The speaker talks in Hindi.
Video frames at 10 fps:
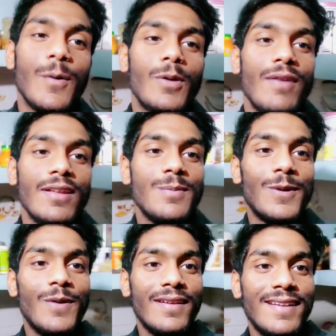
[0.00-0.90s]
और वैसे
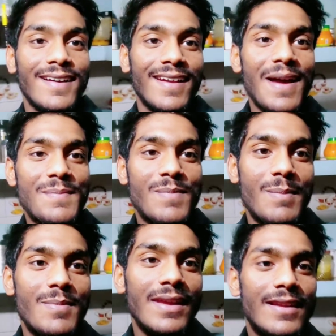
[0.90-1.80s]
मेरे को ऐसे लग रहा है
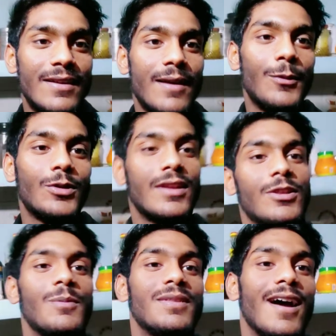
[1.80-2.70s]
मम्मी जब होती
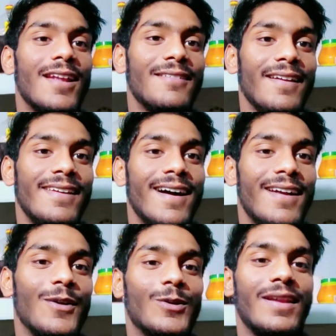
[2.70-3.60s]
है तभी तो दाल वाल ही
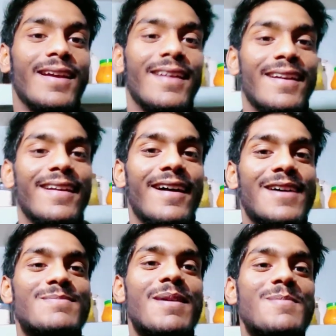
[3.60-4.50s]
खा रहे होते हैं
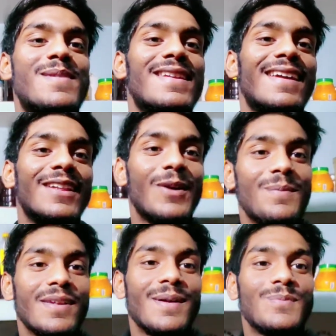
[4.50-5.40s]
हम मंग नहीं है तो
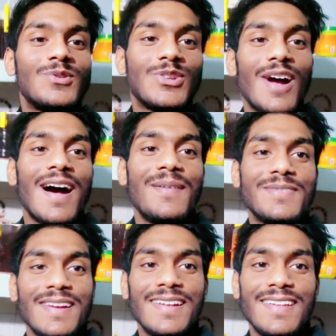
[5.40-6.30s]
कम से कम चाप
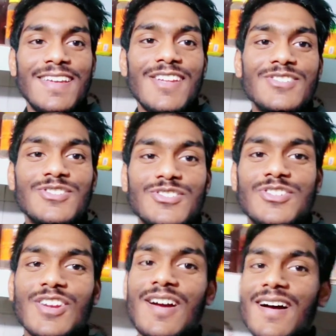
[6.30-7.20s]
चल रही है
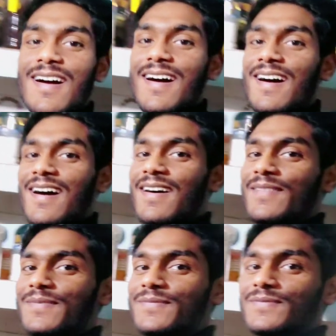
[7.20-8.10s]
चाप कौन